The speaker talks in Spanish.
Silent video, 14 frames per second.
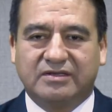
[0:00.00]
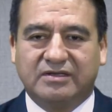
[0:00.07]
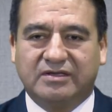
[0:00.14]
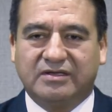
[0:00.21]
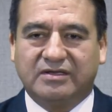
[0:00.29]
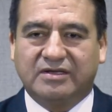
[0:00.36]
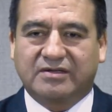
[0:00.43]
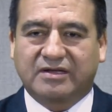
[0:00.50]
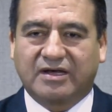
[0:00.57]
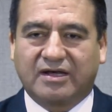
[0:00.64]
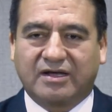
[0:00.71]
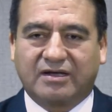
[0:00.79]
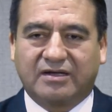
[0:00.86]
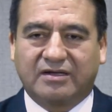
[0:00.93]
Y
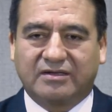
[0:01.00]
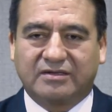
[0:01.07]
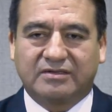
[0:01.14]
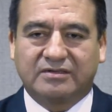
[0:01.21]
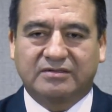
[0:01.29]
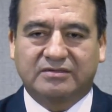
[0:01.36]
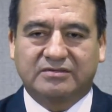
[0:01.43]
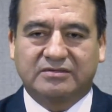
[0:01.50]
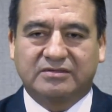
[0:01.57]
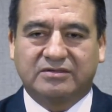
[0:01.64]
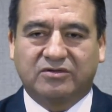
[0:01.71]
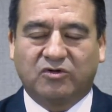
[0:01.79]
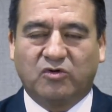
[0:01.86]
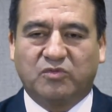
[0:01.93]
esa
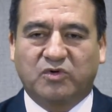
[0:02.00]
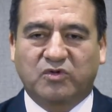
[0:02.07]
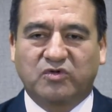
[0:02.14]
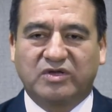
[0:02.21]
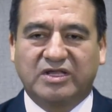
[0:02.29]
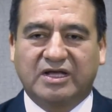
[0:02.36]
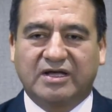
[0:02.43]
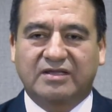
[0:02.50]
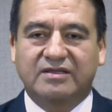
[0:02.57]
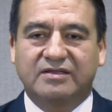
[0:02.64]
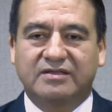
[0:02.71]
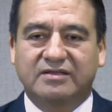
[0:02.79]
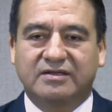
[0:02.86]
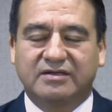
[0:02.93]
oportunidad
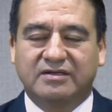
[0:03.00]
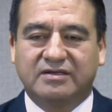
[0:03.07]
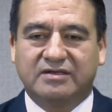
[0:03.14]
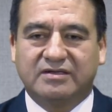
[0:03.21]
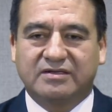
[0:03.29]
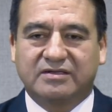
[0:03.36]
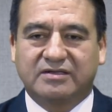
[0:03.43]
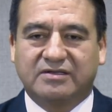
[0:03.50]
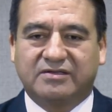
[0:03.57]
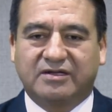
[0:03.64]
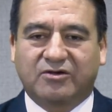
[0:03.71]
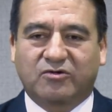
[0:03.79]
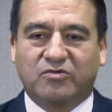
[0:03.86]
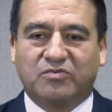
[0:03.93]

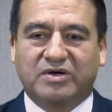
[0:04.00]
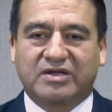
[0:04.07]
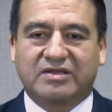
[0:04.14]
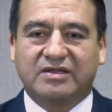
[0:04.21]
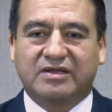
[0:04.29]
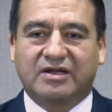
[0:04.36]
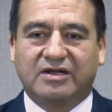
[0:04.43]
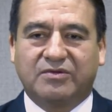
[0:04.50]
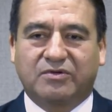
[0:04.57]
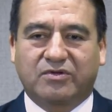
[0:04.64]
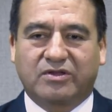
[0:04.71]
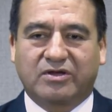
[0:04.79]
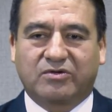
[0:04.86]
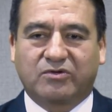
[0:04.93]
quisiera compartir el
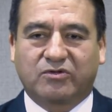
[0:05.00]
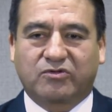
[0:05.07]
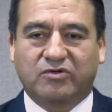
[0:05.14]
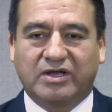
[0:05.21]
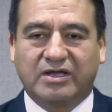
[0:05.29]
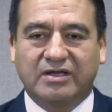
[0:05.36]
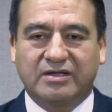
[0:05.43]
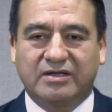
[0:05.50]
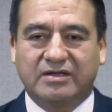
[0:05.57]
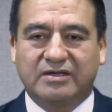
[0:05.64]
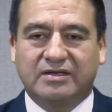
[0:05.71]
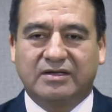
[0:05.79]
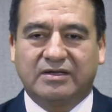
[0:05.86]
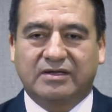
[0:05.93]
libro de Josué,
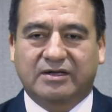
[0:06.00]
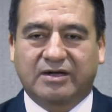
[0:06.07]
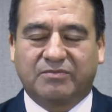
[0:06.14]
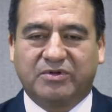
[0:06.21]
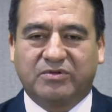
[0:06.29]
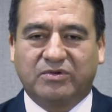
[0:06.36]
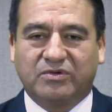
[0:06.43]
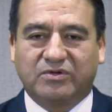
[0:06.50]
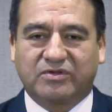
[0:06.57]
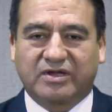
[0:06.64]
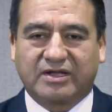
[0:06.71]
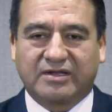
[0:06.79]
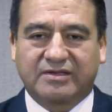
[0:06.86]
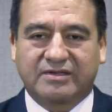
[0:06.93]
capítulo
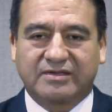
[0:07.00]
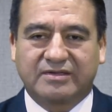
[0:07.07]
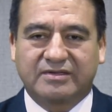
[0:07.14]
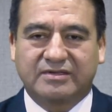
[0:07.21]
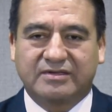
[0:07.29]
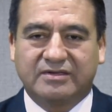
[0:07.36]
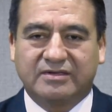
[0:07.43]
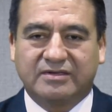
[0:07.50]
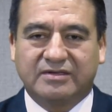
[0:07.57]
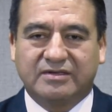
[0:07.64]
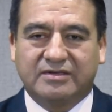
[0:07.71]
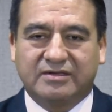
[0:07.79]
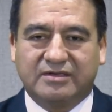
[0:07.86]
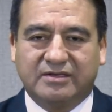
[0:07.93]
3.
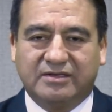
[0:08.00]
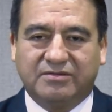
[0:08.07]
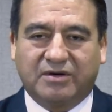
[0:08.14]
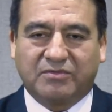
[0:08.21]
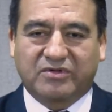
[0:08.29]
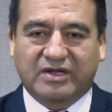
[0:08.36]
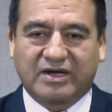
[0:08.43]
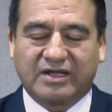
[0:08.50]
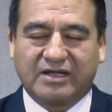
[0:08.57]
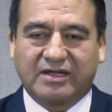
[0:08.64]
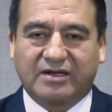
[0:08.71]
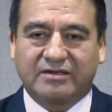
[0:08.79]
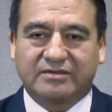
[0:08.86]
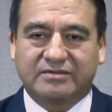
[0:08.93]
Y vamos a
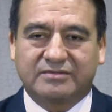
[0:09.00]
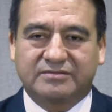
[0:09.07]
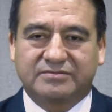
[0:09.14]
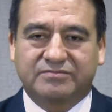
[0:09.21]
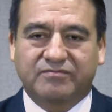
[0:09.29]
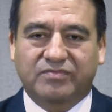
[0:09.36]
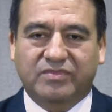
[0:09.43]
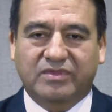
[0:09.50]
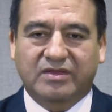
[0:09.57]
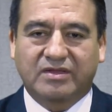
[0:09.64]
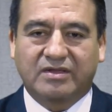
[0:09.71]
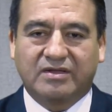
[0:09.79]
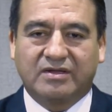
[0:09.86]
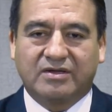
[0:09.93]
leer
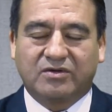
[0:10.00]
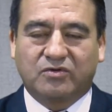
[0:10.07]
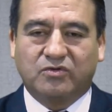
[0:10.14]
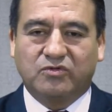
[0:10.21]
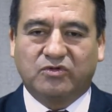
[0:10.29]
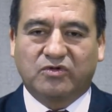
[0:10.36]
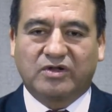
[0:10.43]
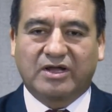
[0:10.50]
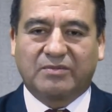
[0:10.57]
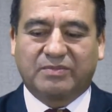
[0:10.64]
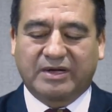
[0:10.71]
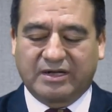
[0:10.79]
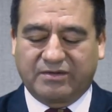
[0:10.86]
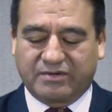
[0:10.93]
junto la
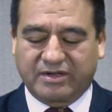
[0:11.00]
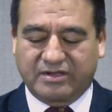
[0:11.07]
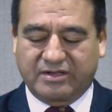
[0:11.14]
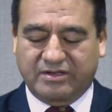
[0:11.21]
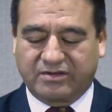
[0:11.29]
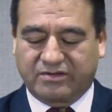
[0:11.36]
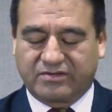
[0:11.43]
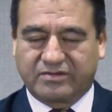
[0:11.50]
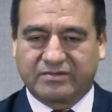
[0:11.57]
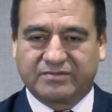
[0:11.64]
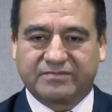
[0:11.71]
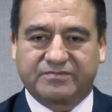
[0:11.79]
palabra de Dios.